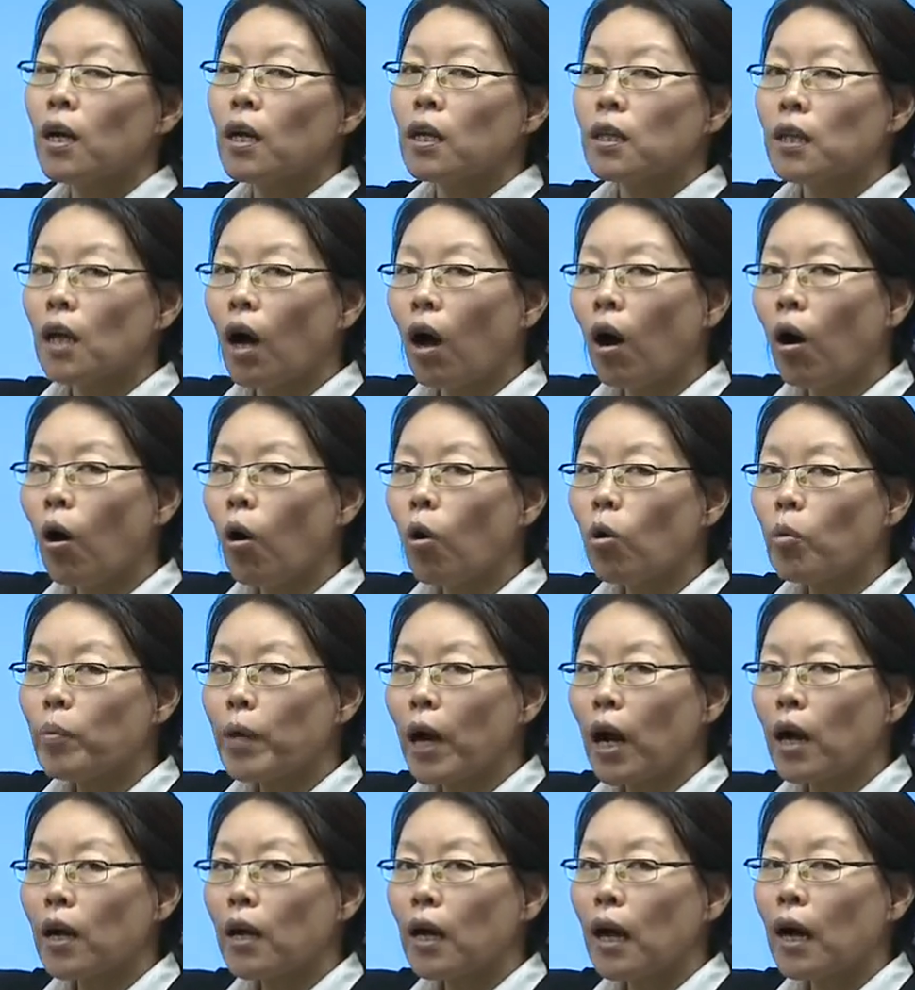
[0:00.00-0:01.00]
那后
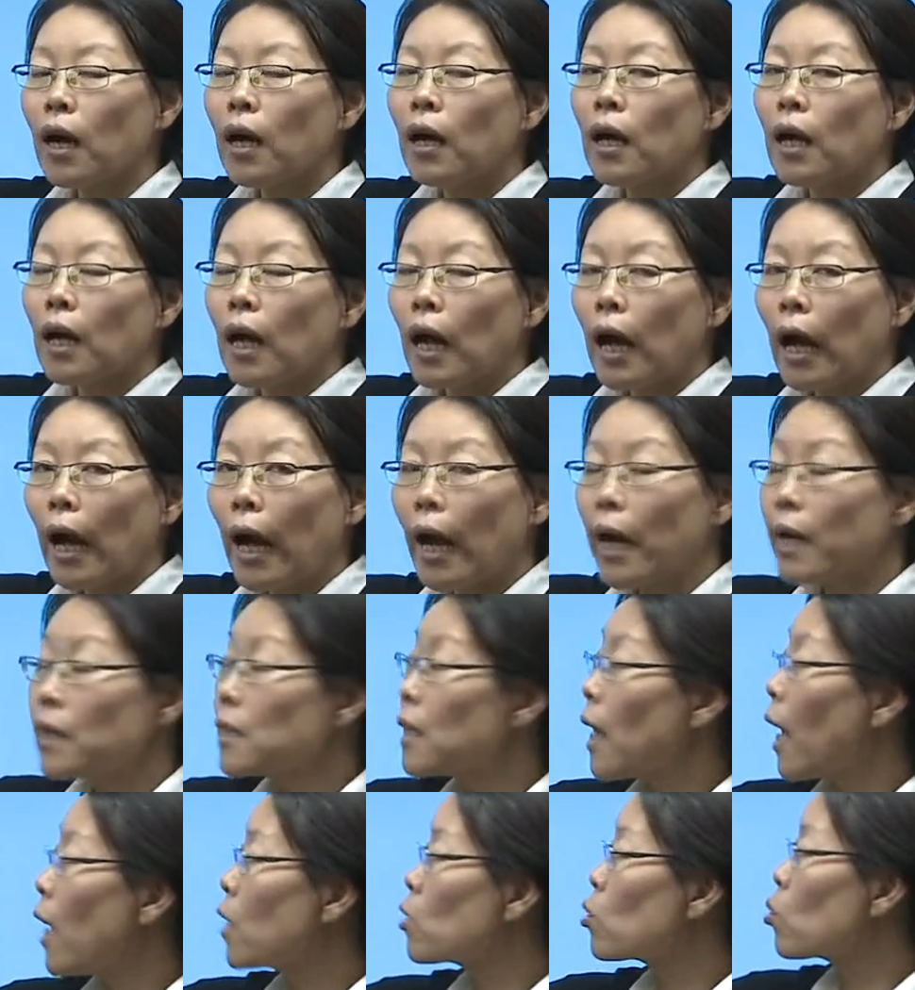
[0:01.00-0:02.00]
边呢还
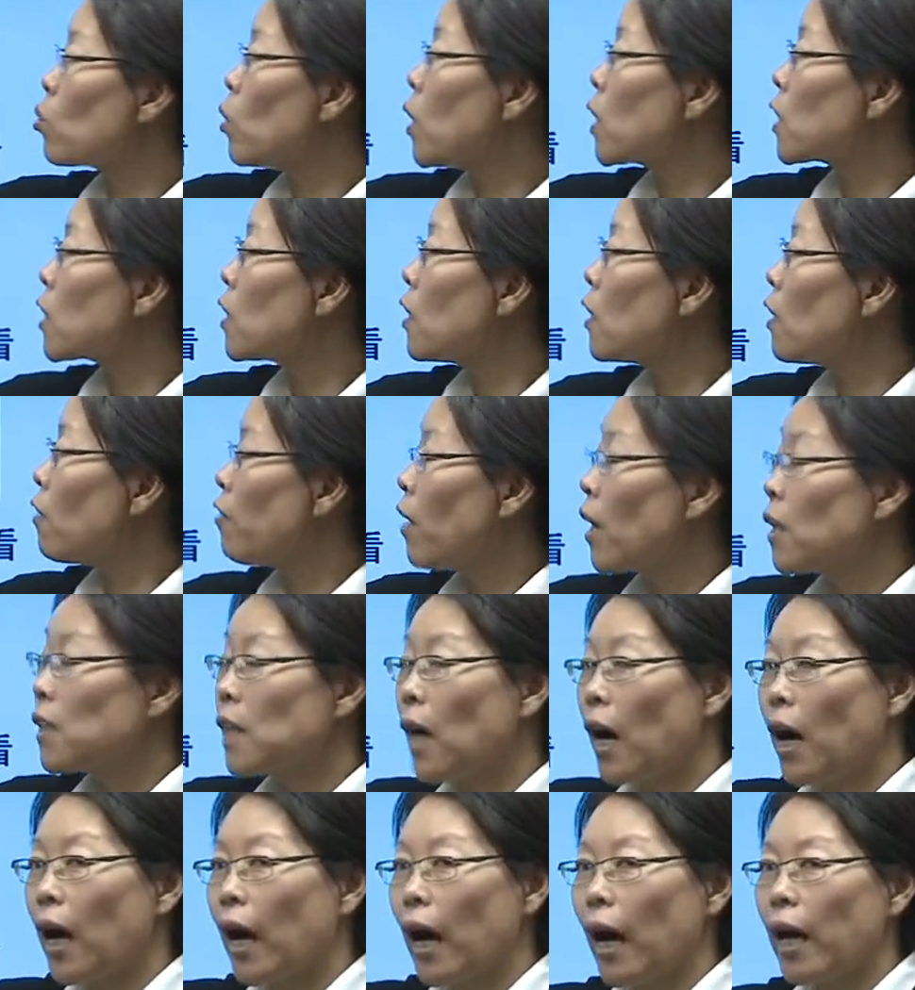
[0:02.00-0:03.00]
在左侧的方
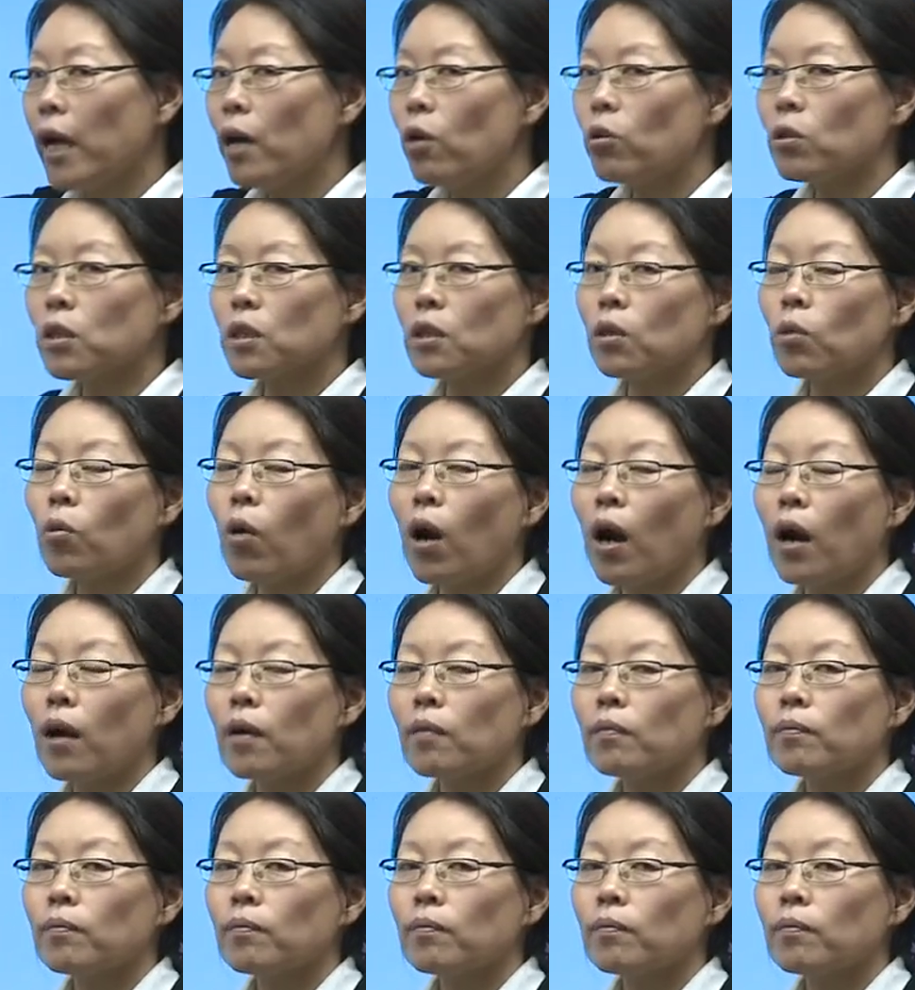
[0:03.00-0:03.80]
向还有一块，